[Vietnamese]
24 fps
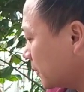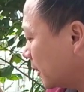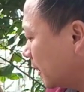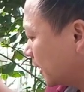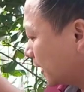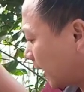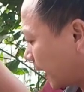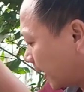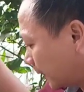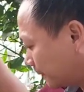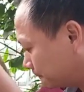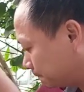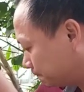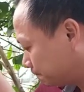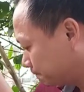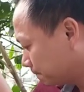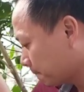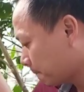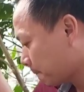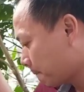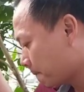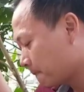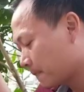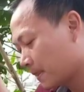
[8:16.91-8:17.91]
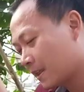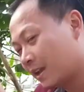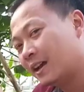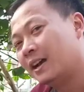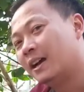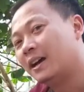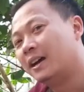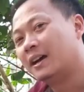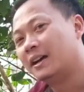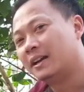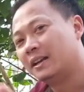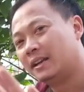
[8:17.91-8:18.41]
thế này
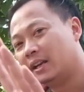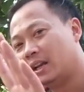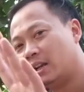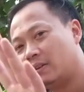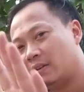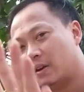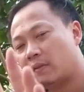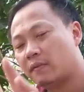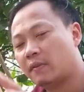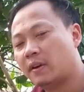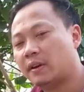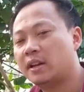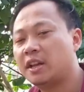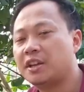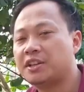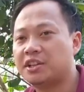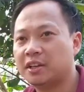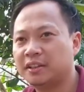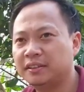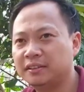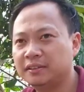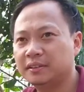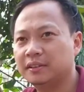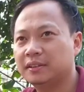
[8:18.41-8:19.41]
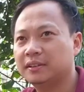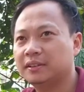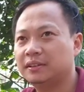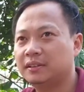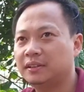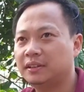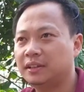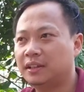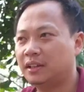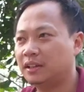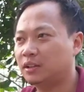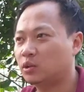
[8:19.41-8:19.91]
đi về vấn đề chính
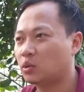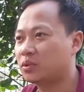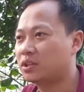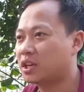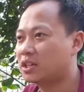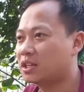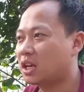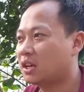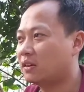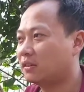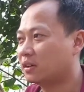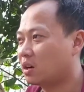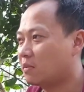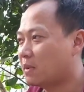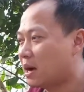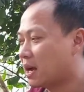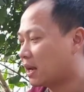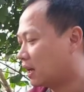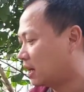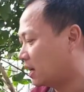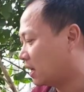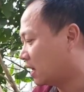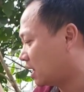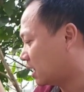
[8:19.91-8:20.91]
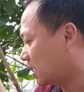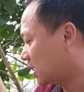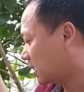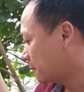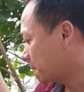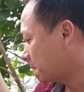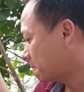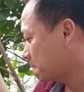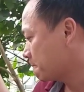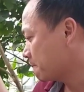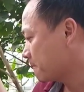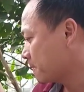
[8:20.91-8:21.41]
thì tôi chia sẻ với các bạn là
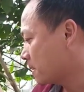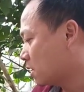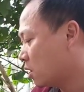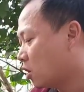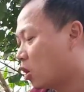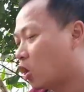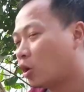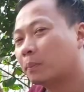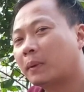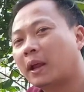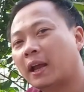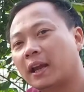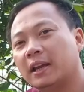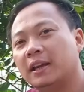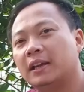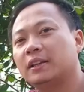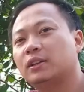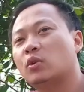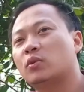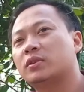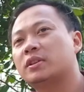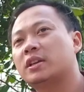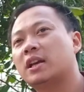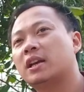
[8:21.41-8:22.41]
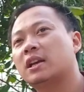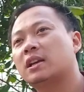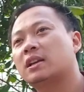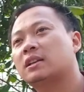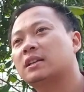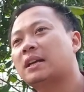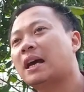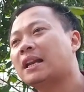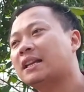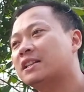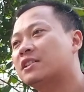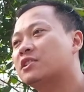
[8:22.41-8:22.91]
hôm nay tôi sẽ
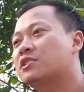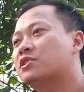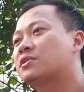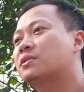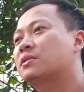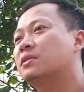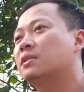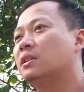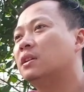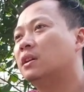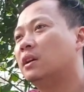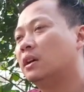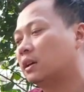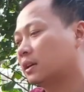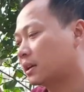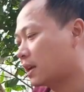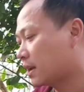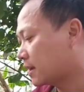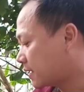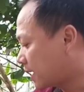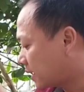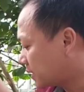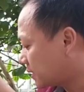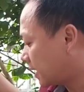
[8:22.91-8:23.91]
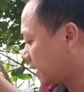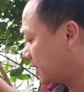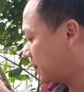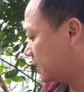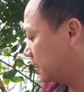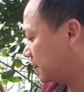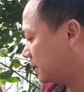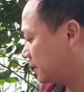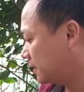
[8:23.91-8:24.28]
cắt à, cái cành này